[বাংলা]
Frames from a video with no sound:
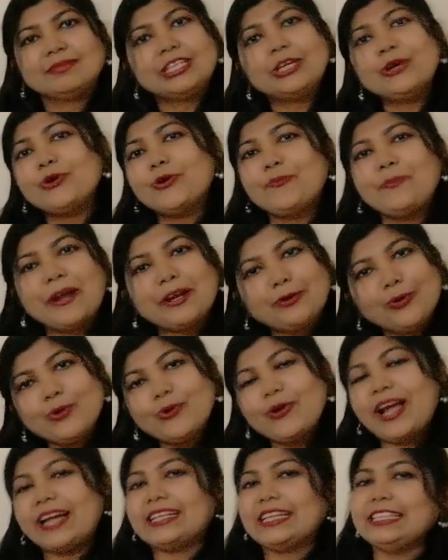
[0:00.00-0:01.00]
ইউরোপের
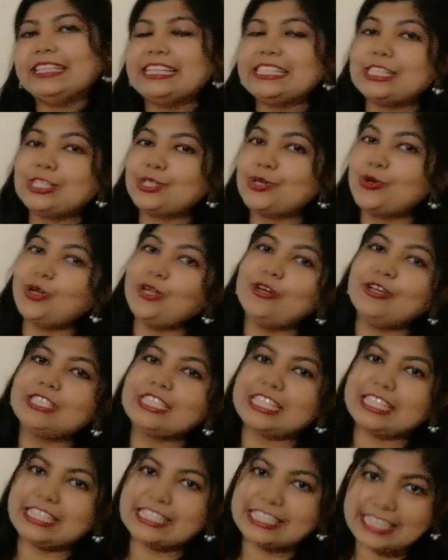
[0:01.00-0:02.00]
কোনো একটা দেশে চলেও
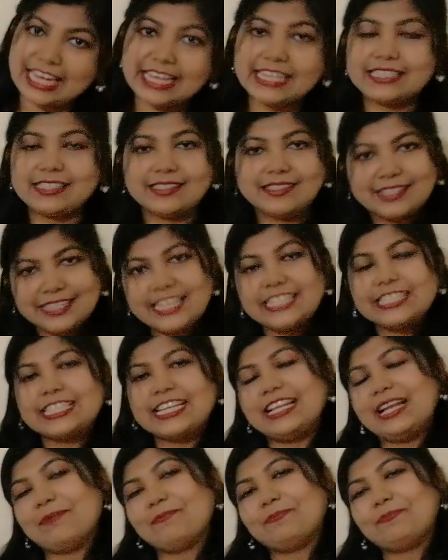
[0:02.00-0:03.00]
যেতে চাই
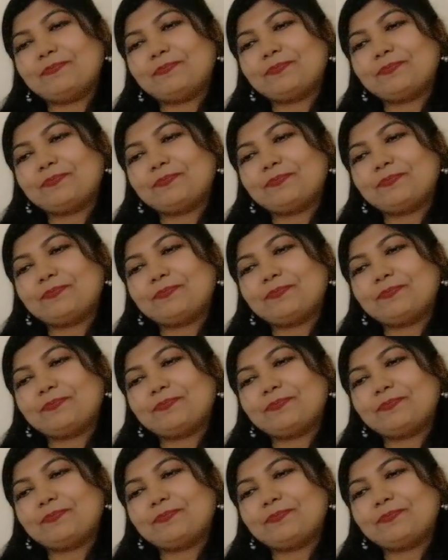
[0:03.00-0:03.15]
চেয়েছিলাম